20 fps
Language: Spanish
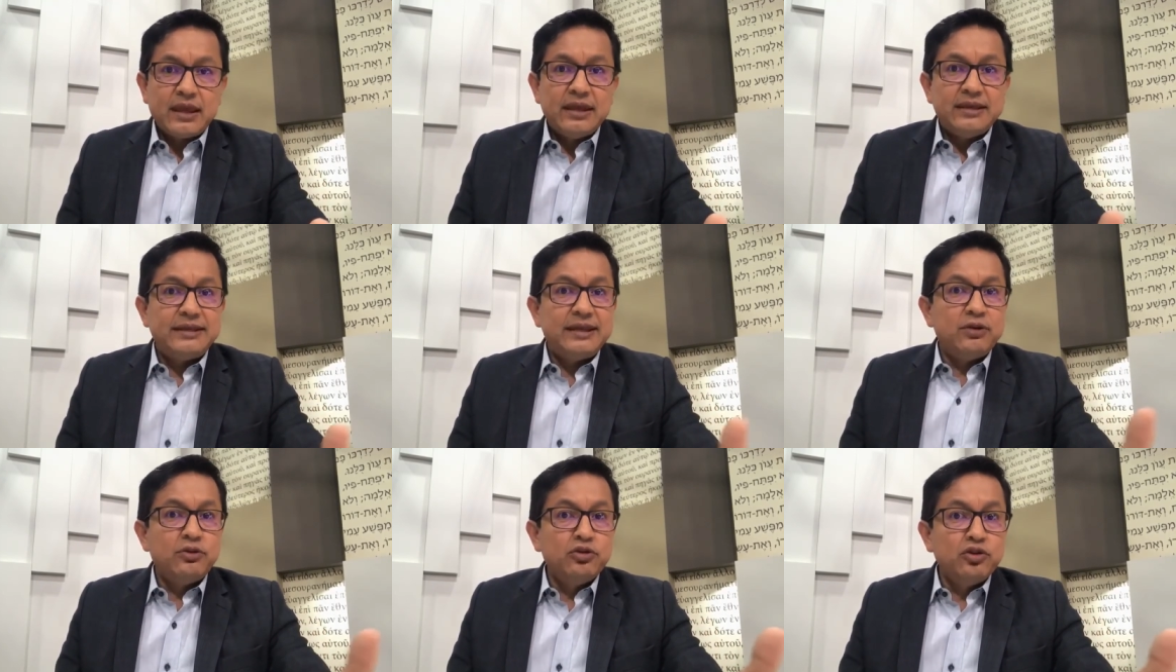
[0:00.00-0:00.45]

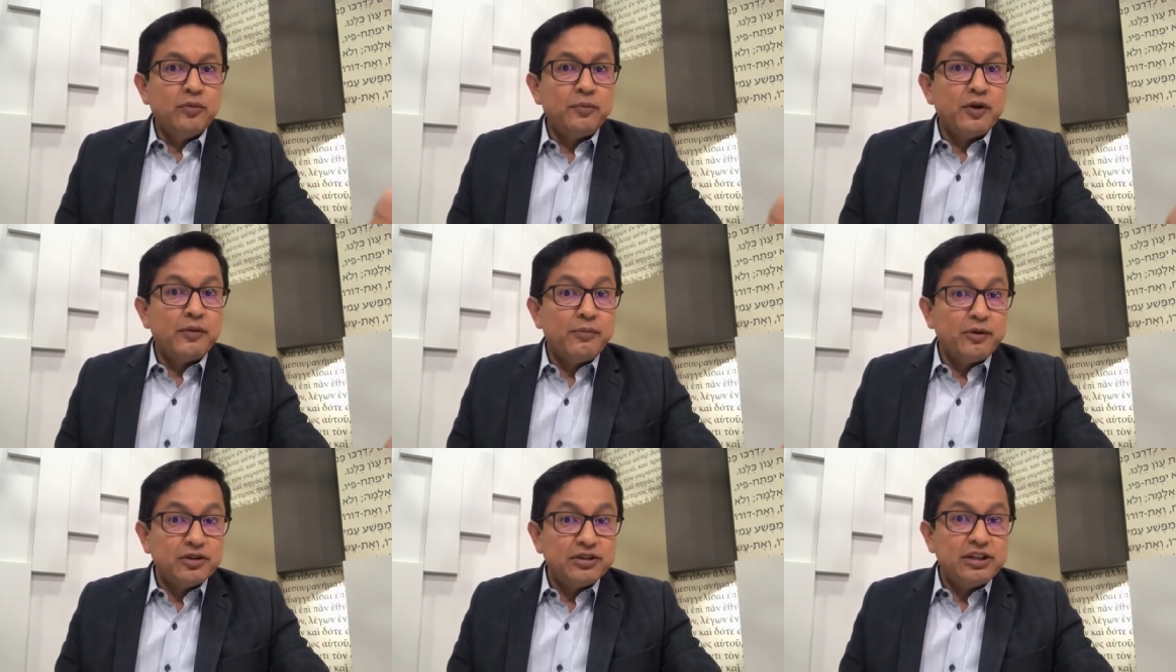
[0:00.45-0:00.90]
Segundo
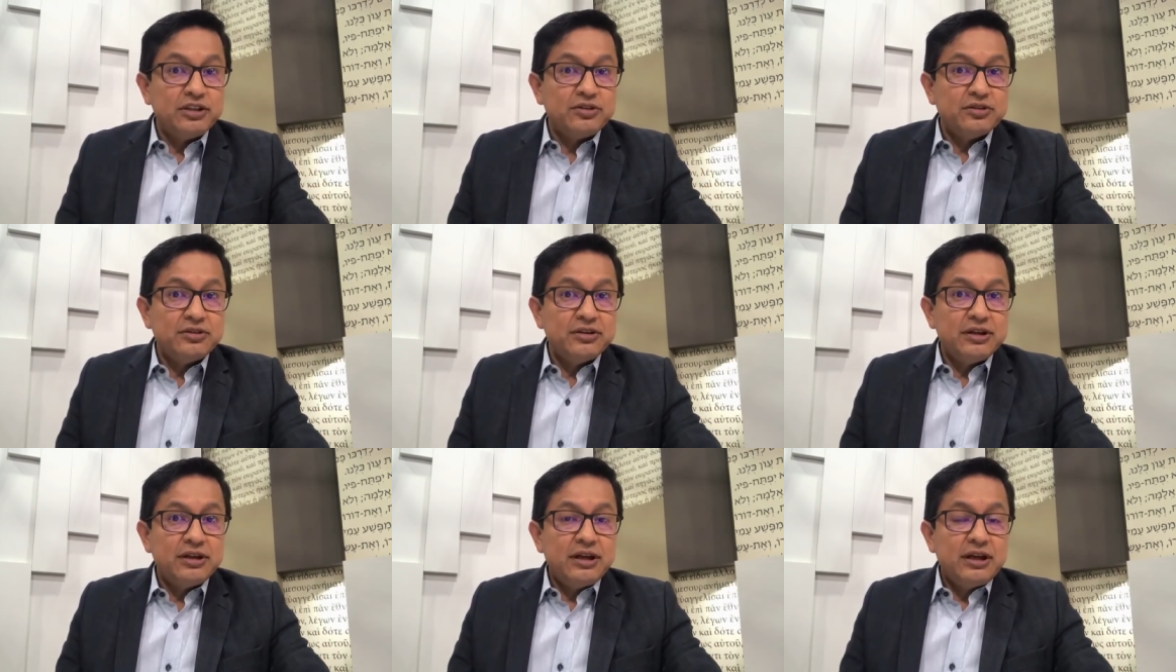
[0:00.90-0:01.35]

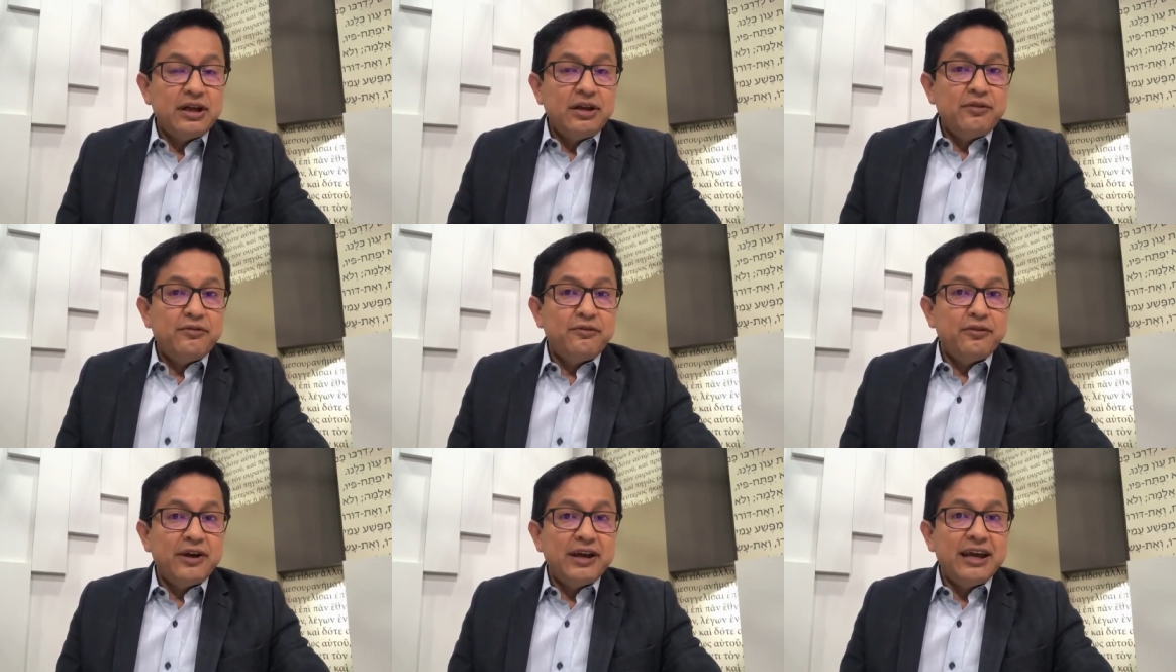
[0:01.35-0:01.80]
propósito
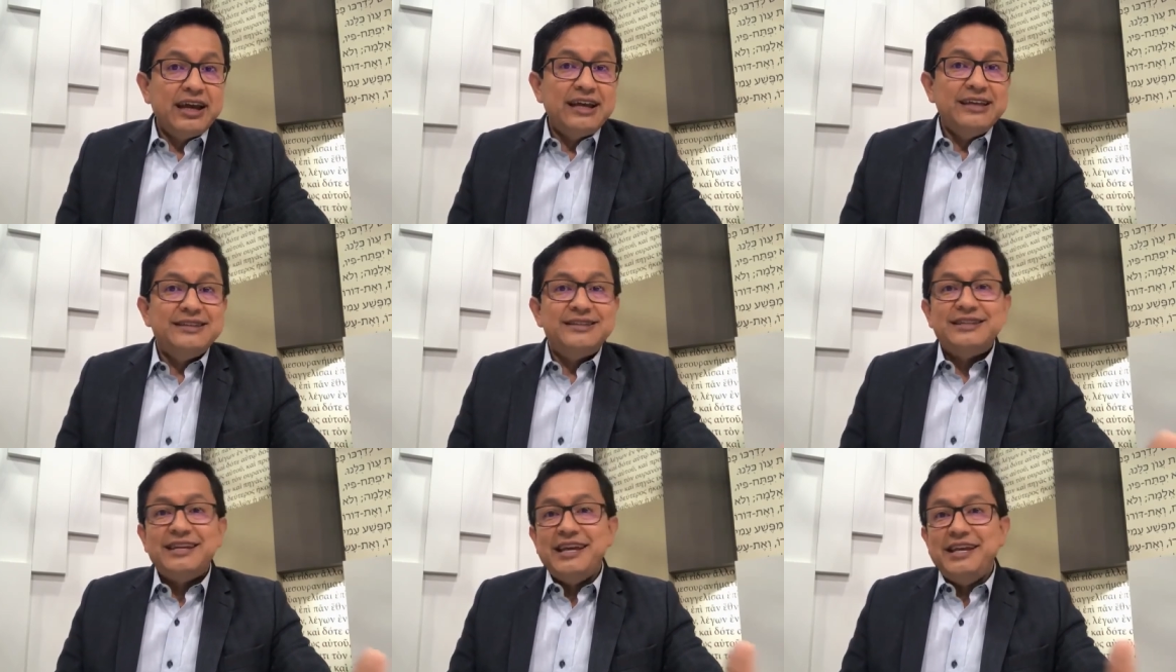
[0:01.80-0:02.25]
fue
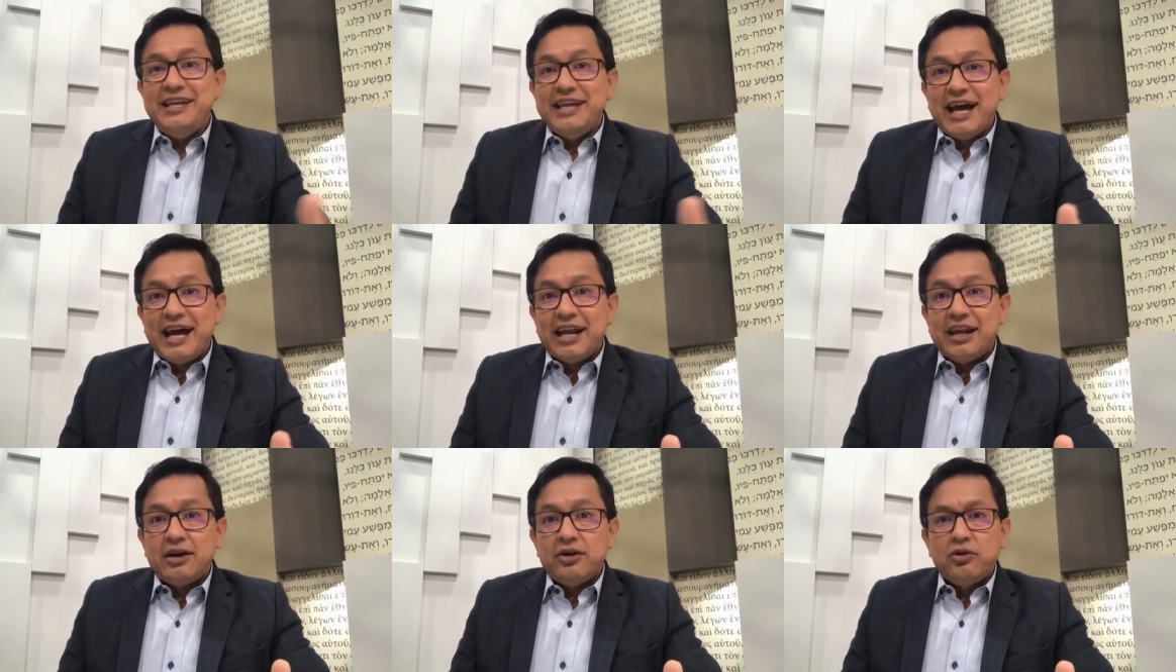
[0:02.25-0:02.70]

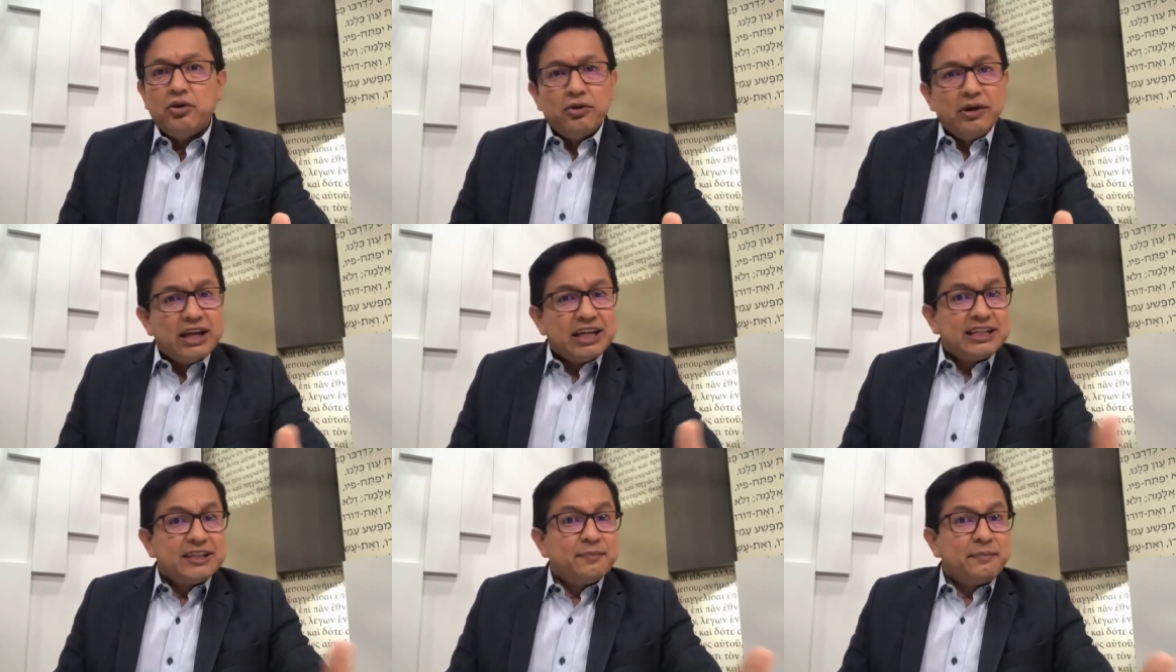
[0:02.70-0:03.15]
enseñar
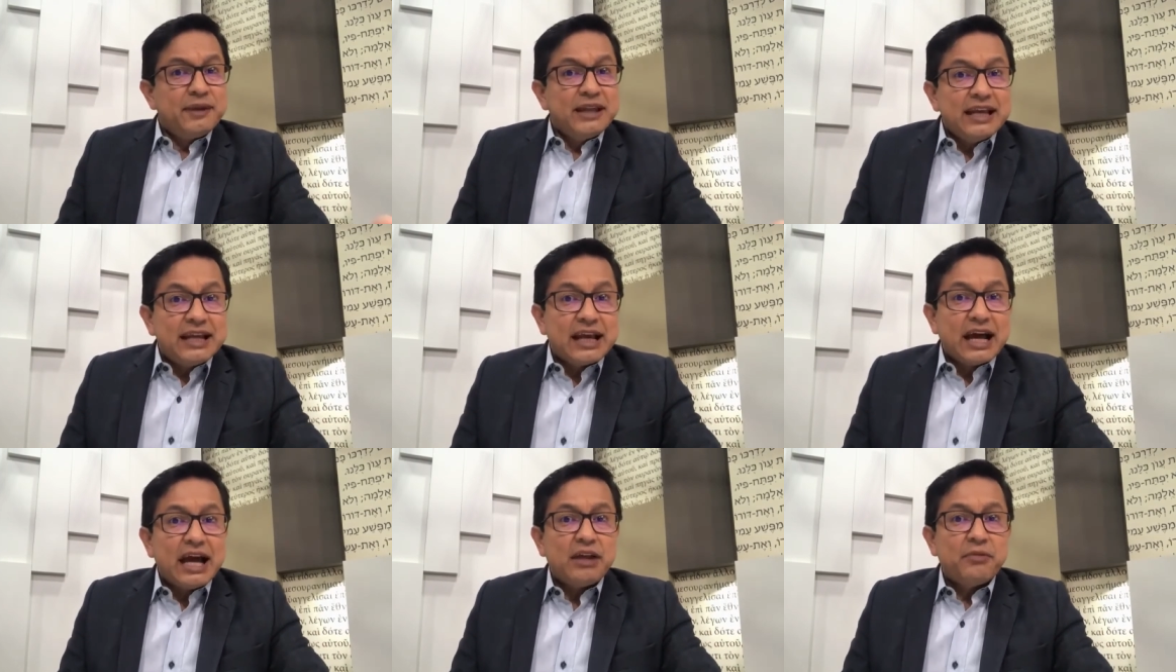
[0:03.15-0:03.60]
o
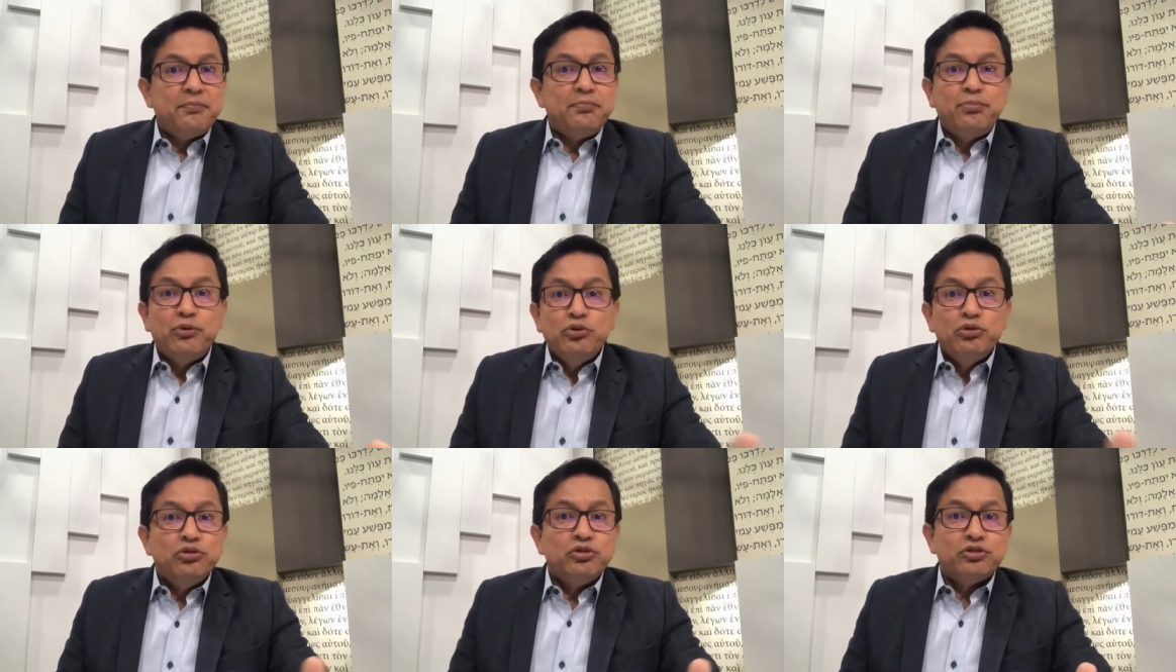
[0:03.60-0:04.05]
explicar
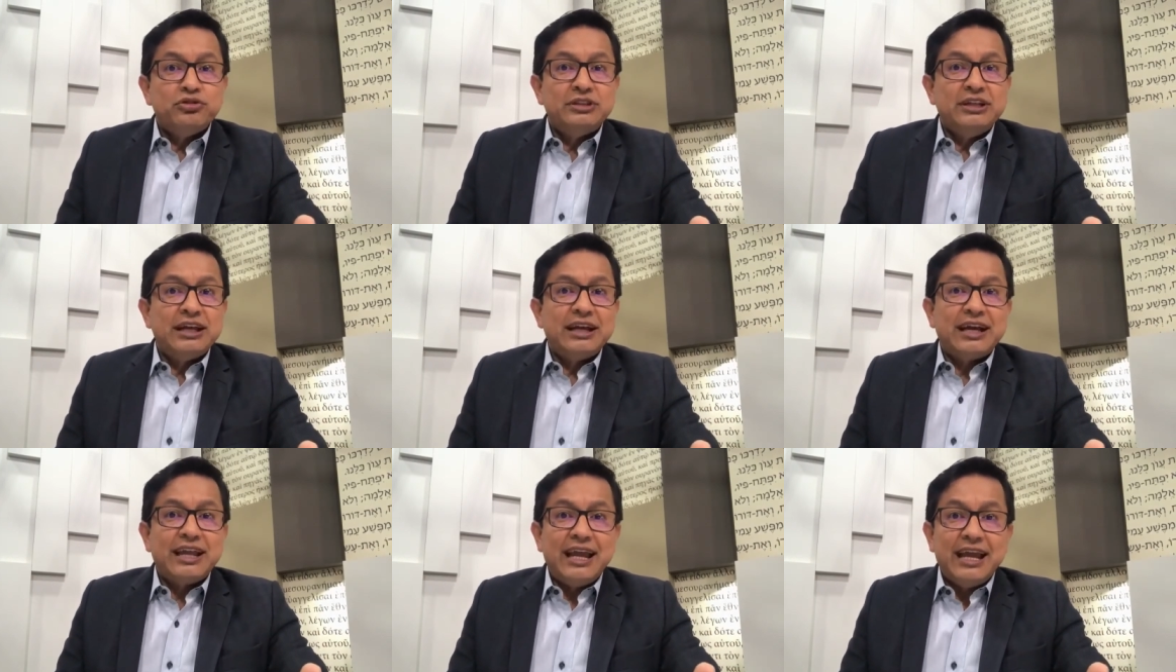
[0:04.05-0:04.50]
puntos
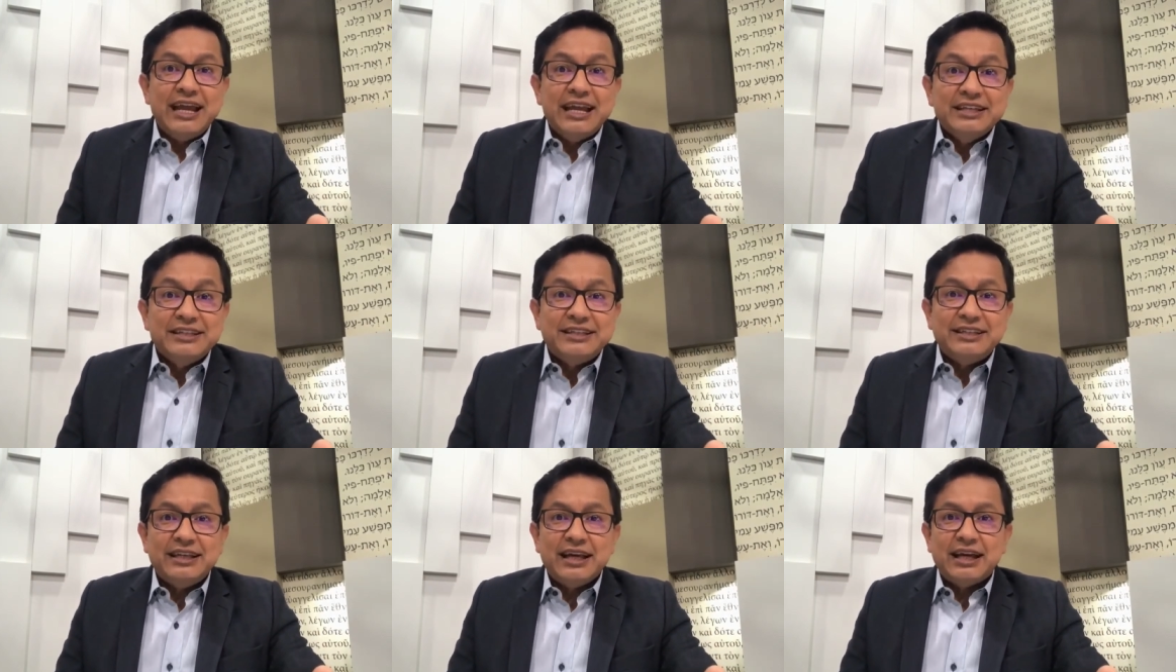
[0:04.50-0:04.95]
de
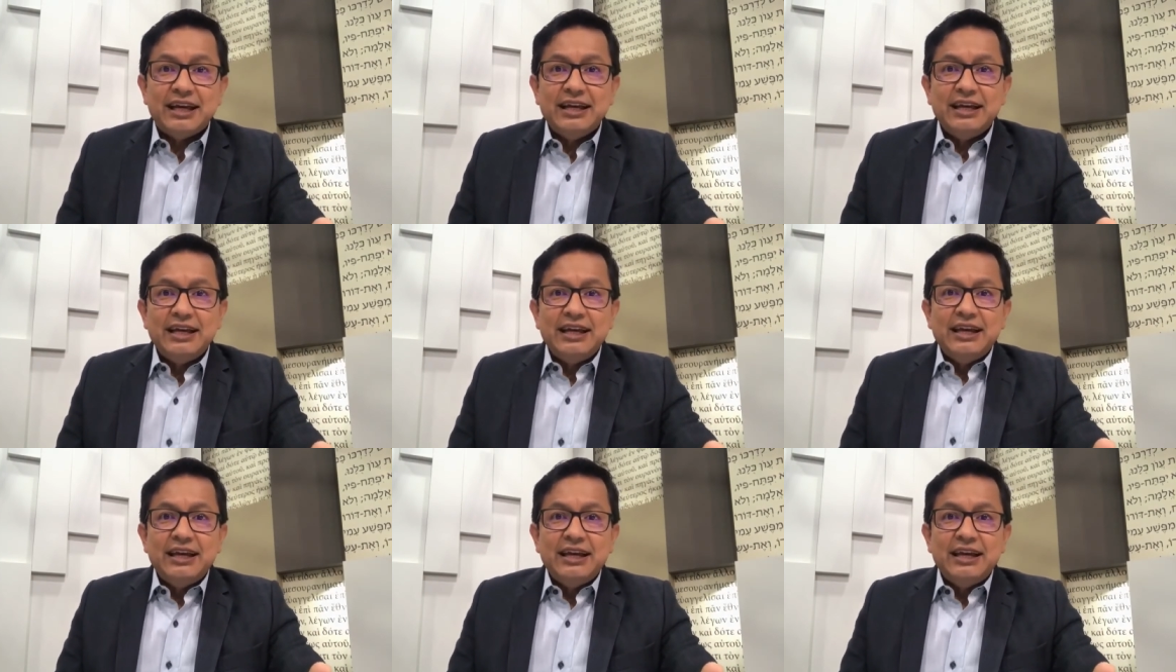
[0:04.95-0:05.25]
creencia